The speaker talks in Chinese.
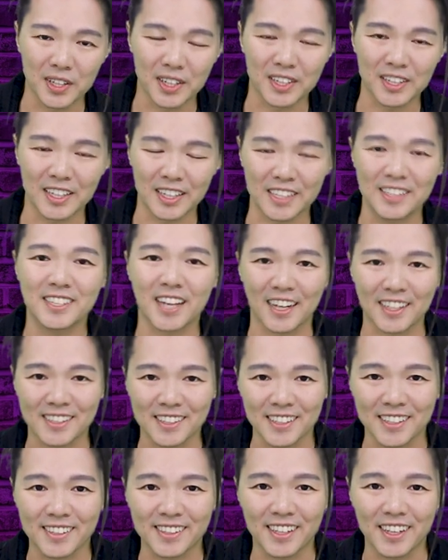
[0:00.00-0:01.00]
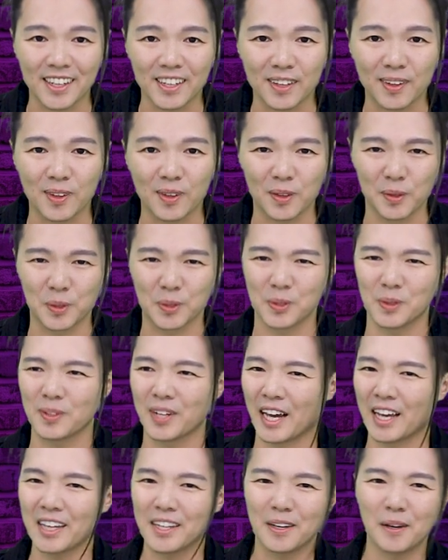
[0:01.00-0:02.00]
而影响心情，有时候
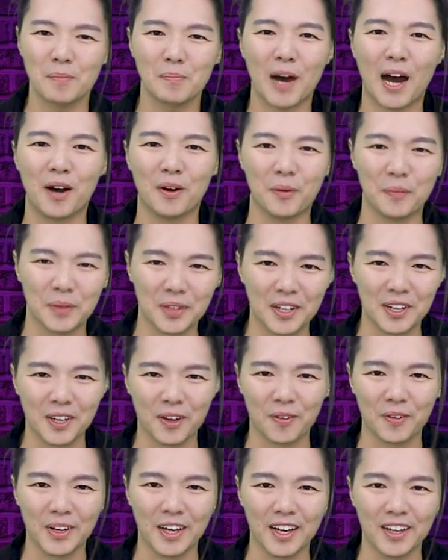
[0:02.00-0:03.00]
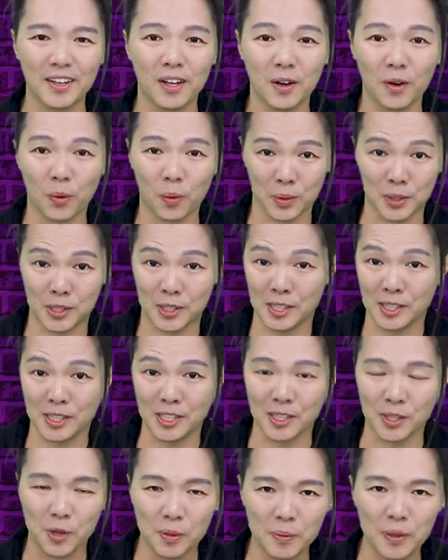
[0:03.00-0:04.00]
来一个骂我们的留言，我的心
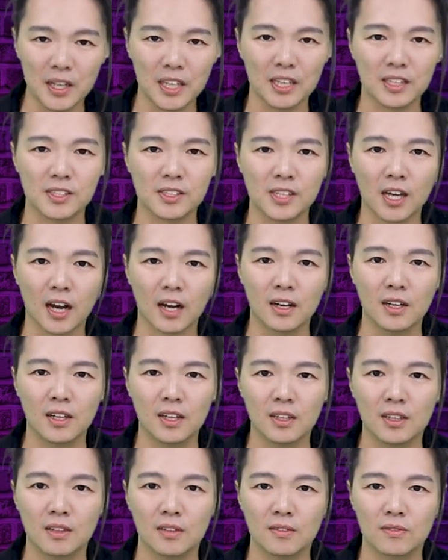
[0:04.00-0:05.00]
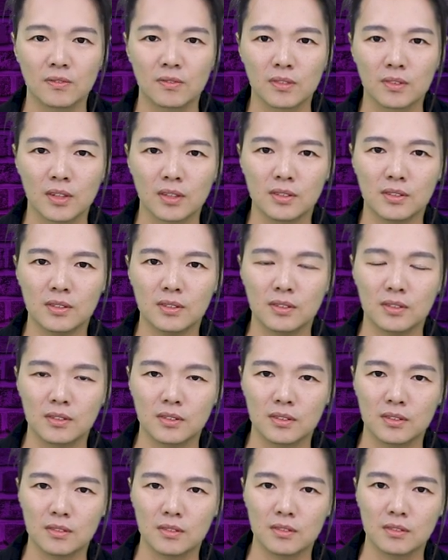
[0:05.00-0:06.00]
情也会被影响。但是
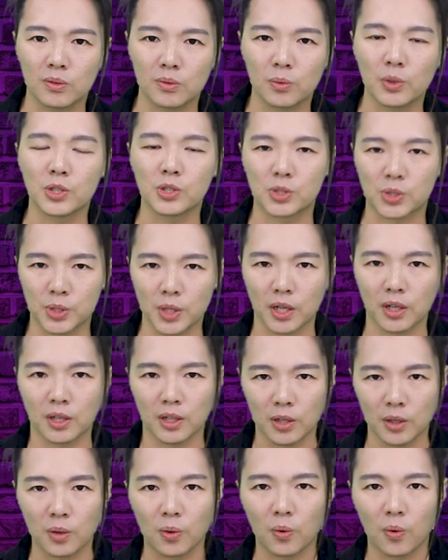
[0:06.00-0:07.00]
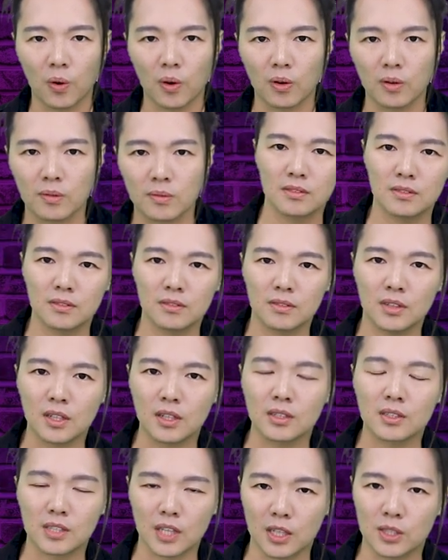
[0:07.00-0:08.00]
为神而活，那
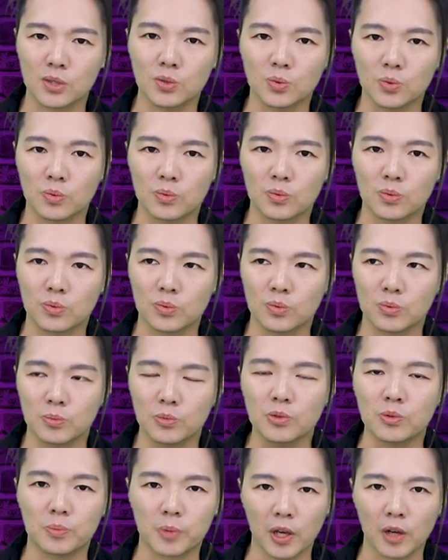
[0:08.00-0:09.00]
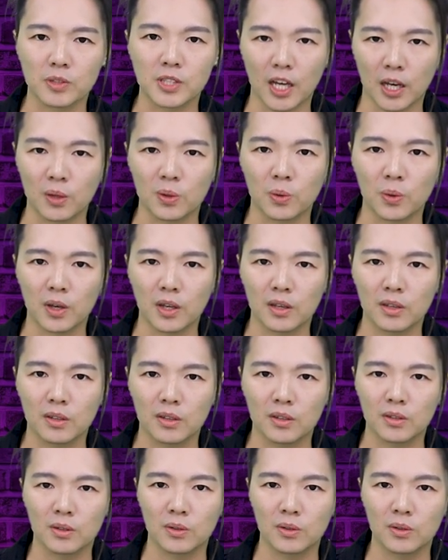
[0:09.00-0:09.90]
个才是。目标才对。